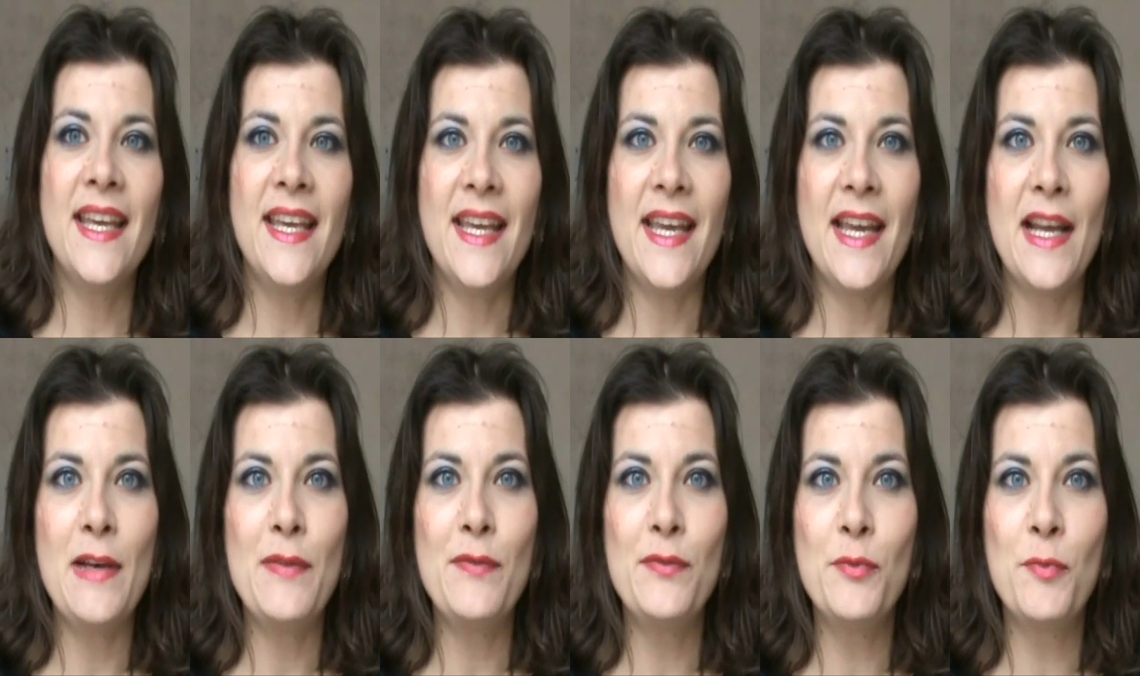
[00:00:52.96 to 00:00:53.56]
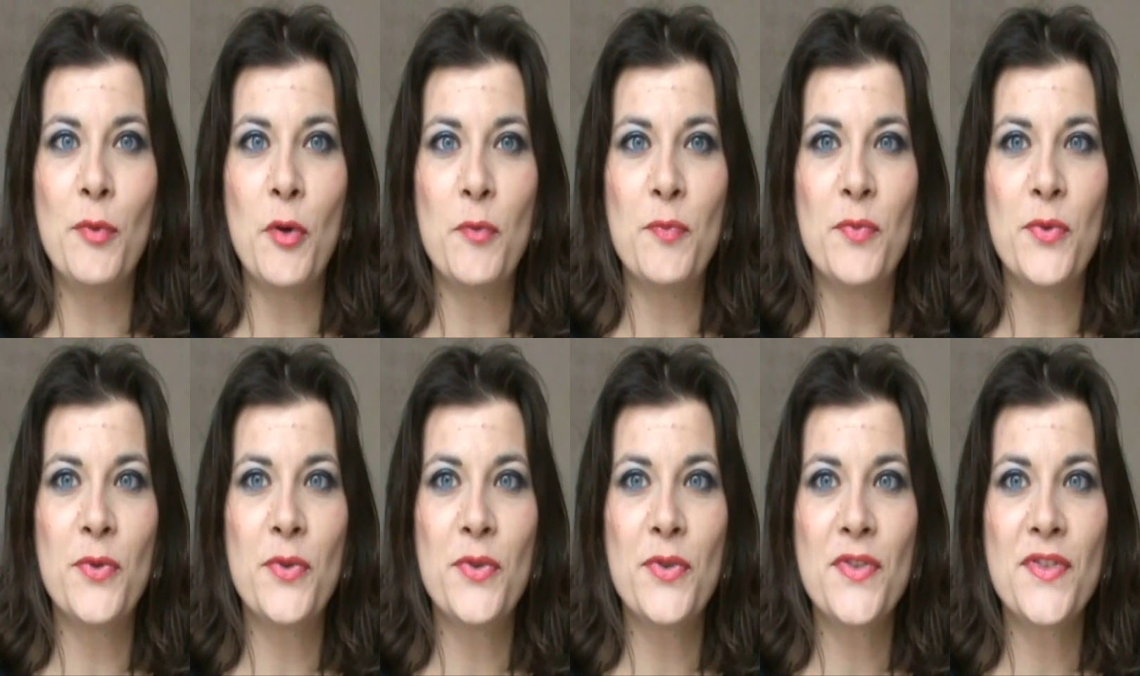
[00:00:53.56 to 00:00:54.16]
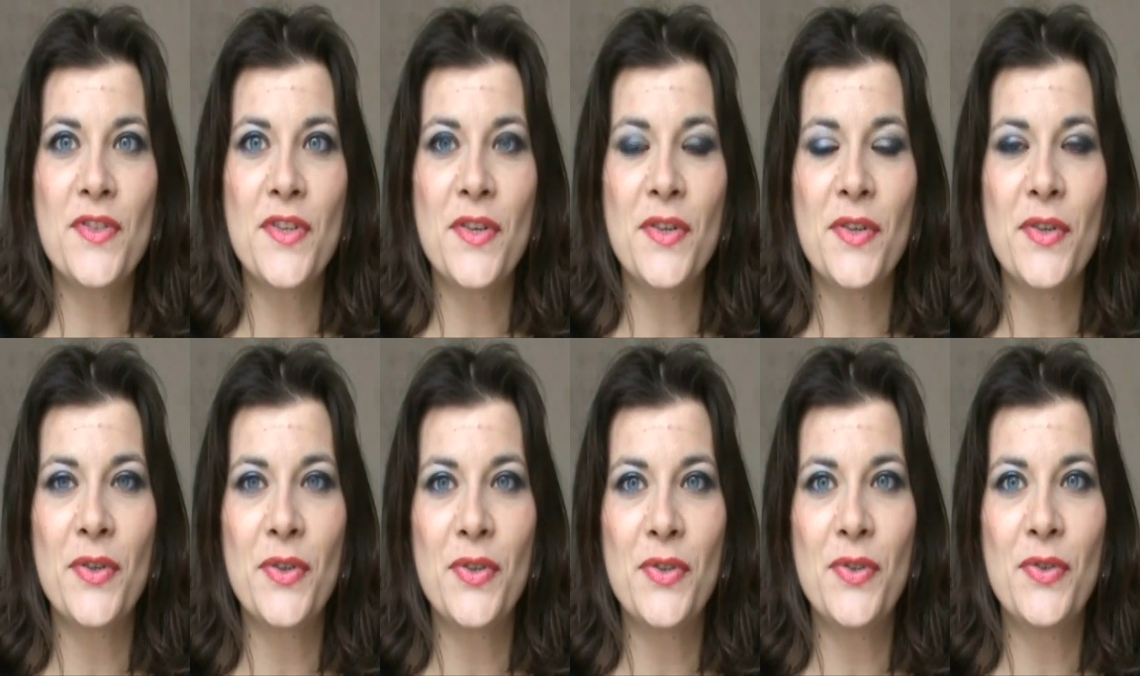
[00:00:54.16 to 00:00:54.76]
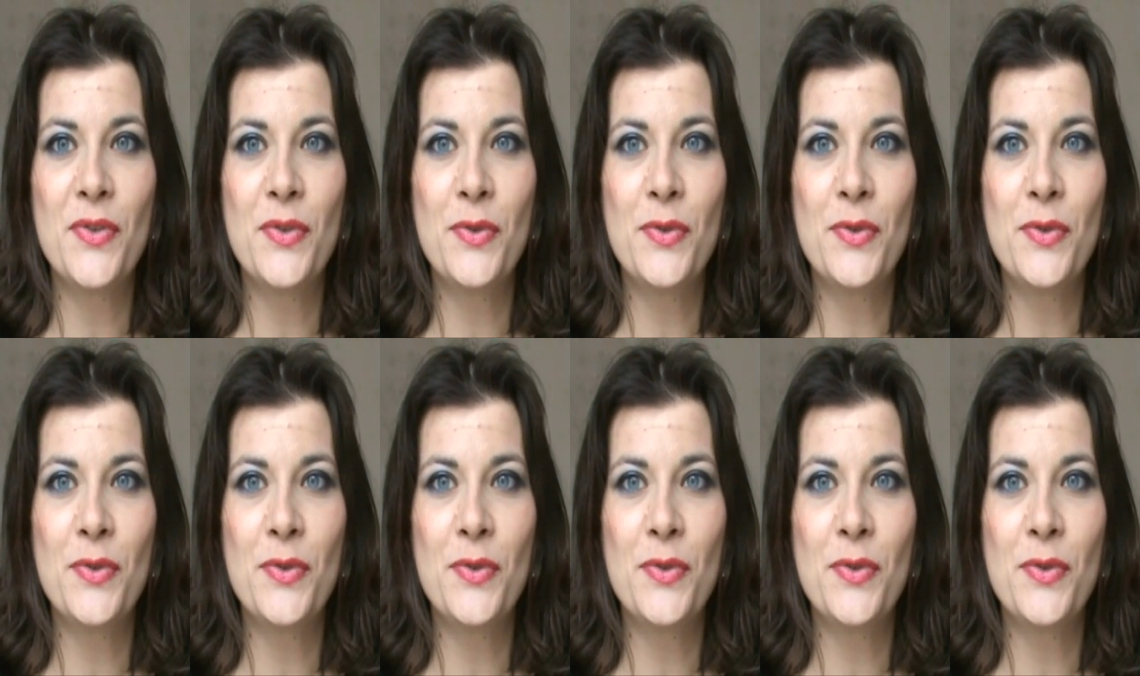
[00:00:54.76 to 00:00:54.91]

Et elle vous propose euh,